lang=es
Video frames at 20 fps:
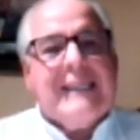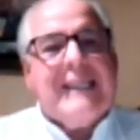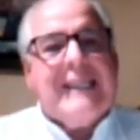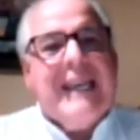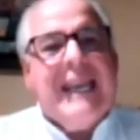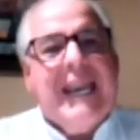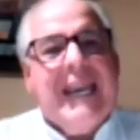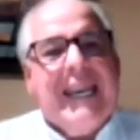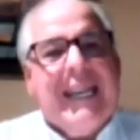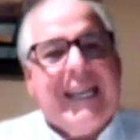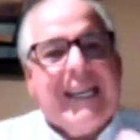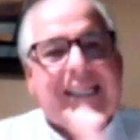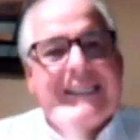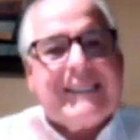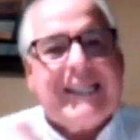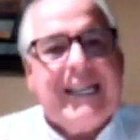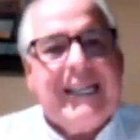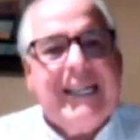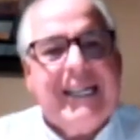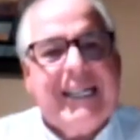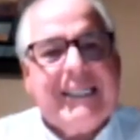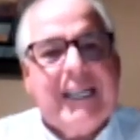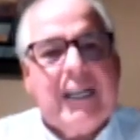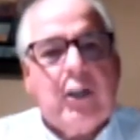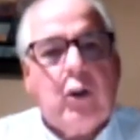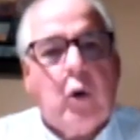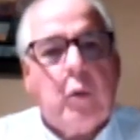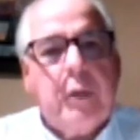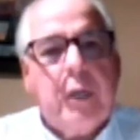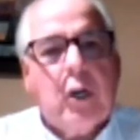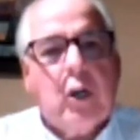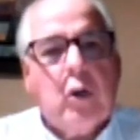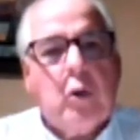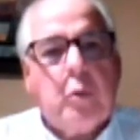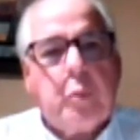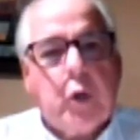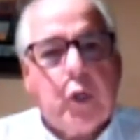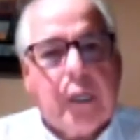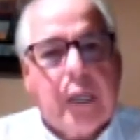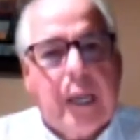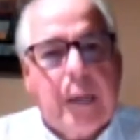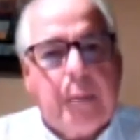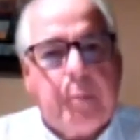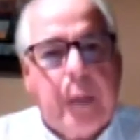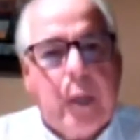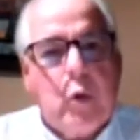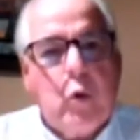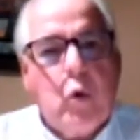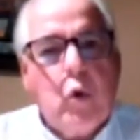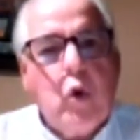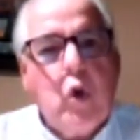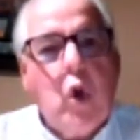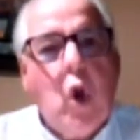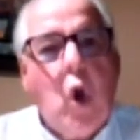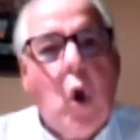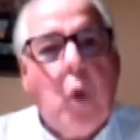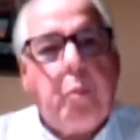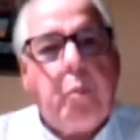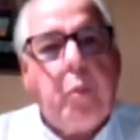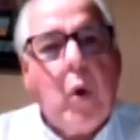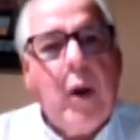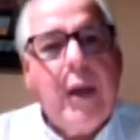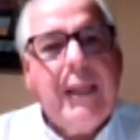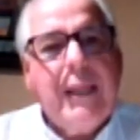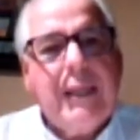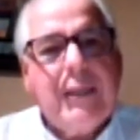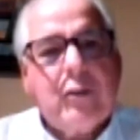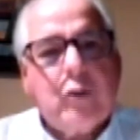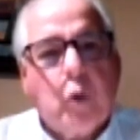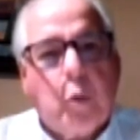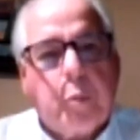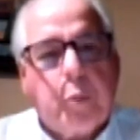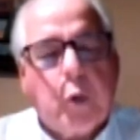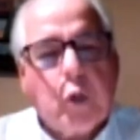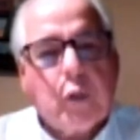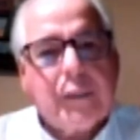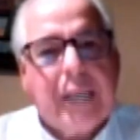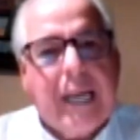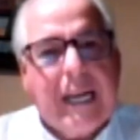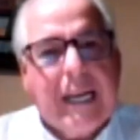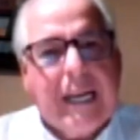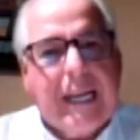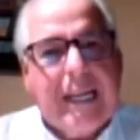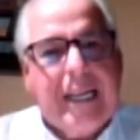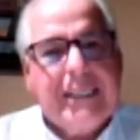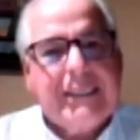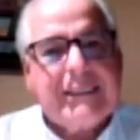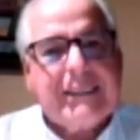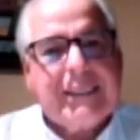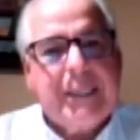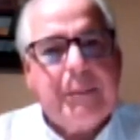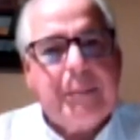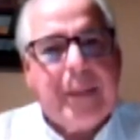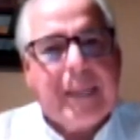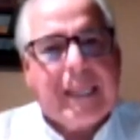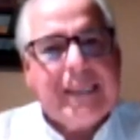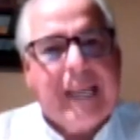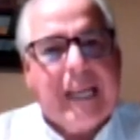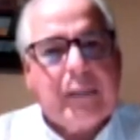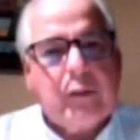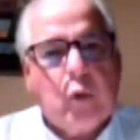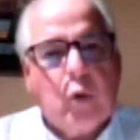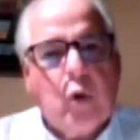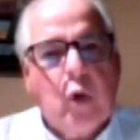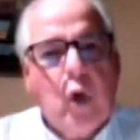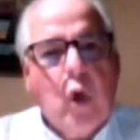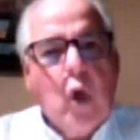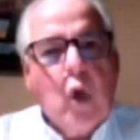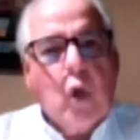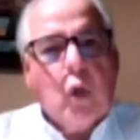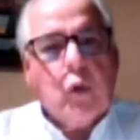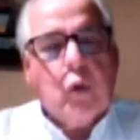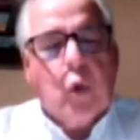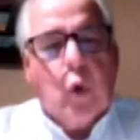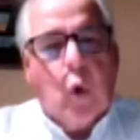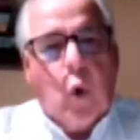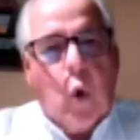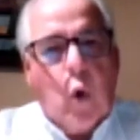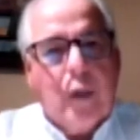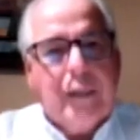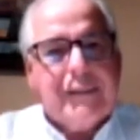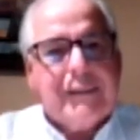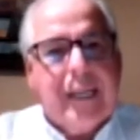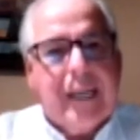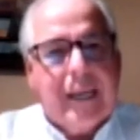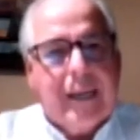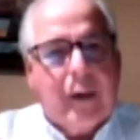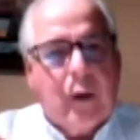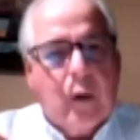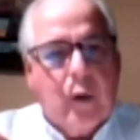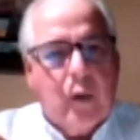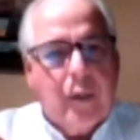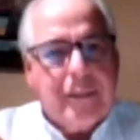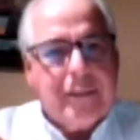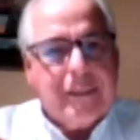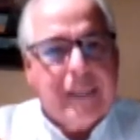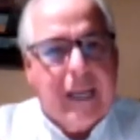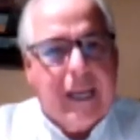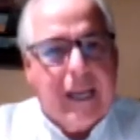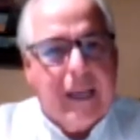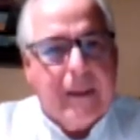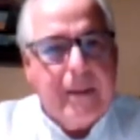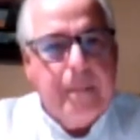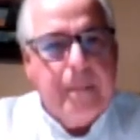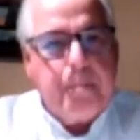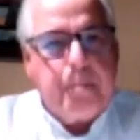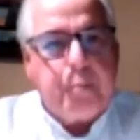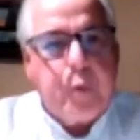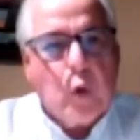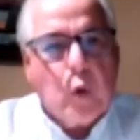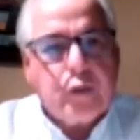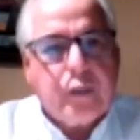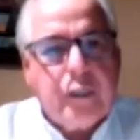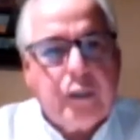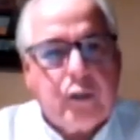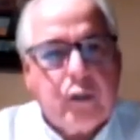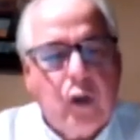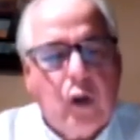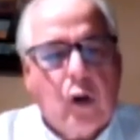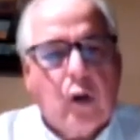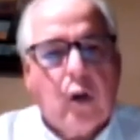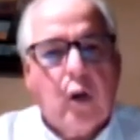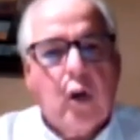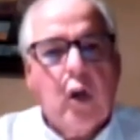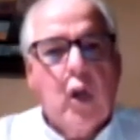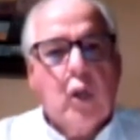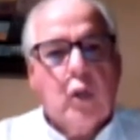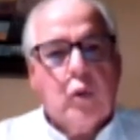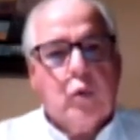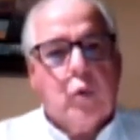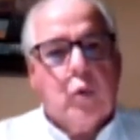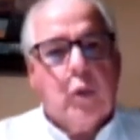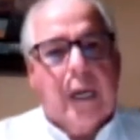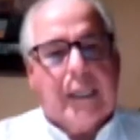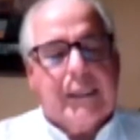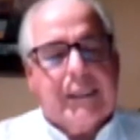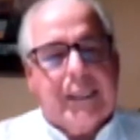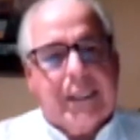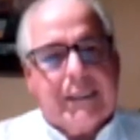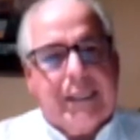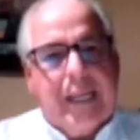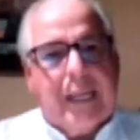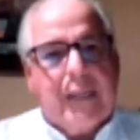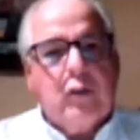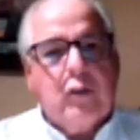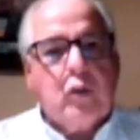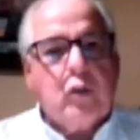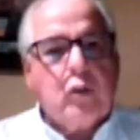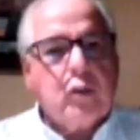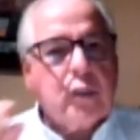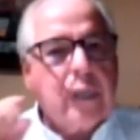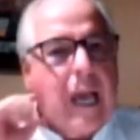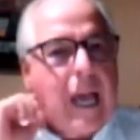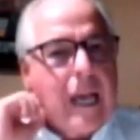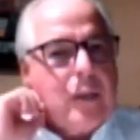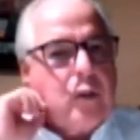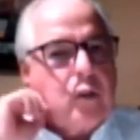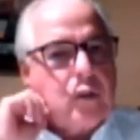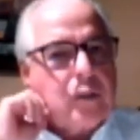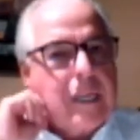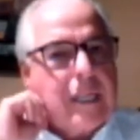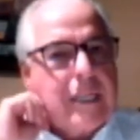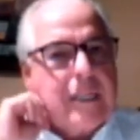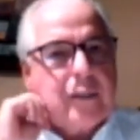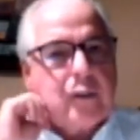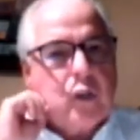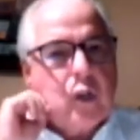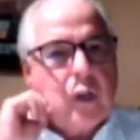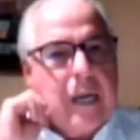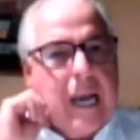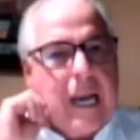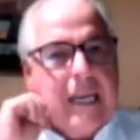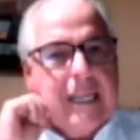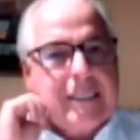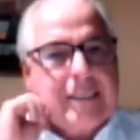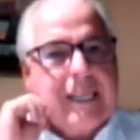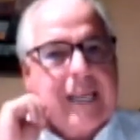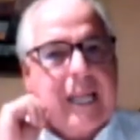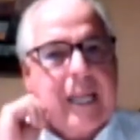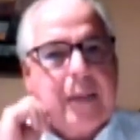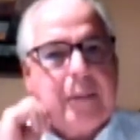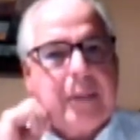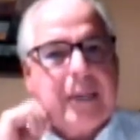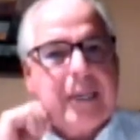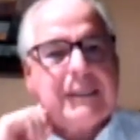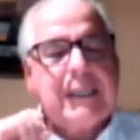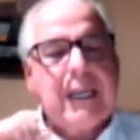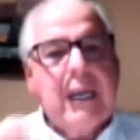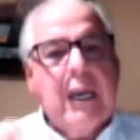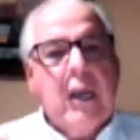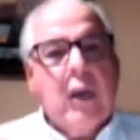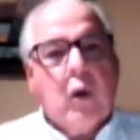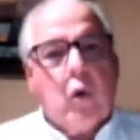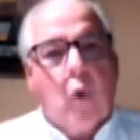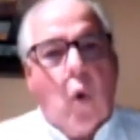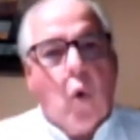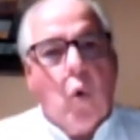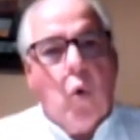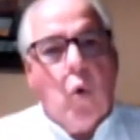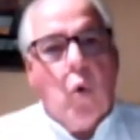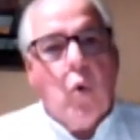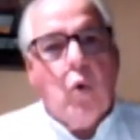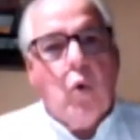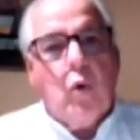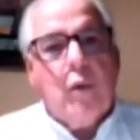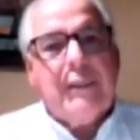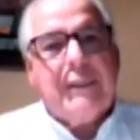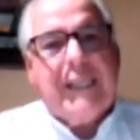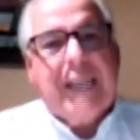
tiene que salir del gobierno porque el Perú no puede soportar este mandato o esta, o esta imposición durante tantos años adicionales y además con un